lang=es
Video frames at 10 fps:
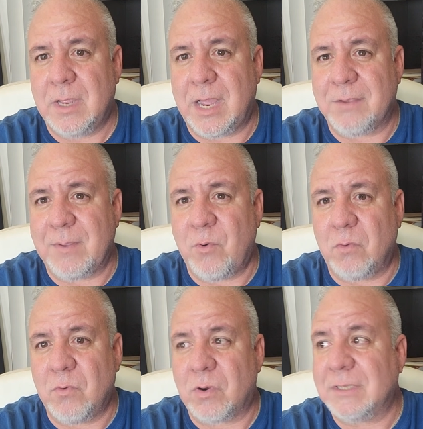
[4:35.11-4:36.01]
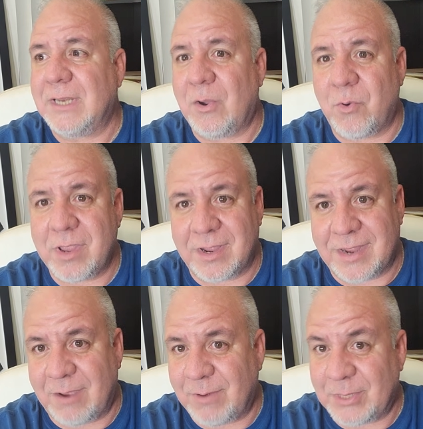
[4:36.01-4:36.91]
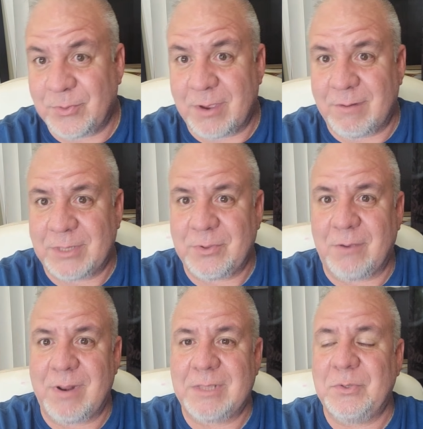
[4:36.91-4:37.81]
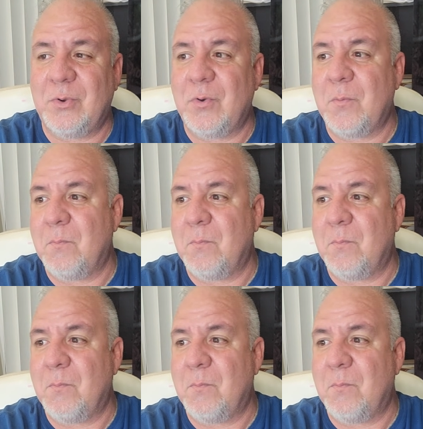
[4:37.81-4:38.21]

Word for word: Ahí vemos a un Oscar de la Hoya hablando y hablando y hablando.